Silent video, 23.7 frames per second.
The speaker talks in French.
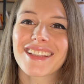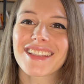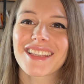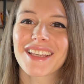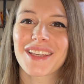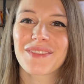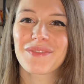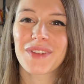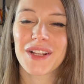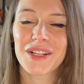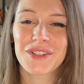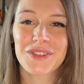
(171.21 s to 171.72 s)

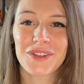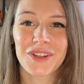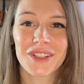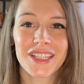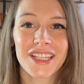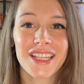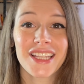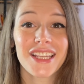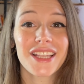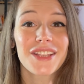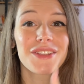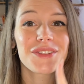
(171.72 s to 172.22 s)
très belle
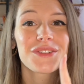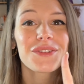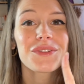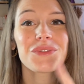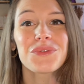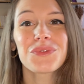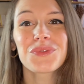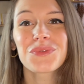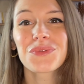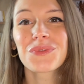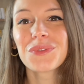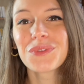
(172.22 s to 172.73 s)
journée et
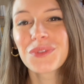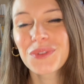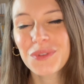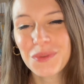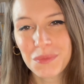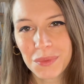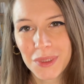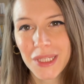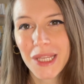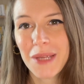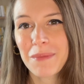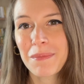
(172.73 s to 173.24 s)
surtout
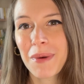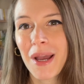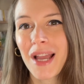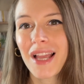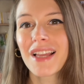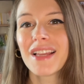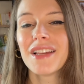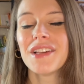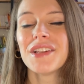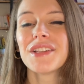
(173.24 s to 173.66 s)
n'oubliez pas,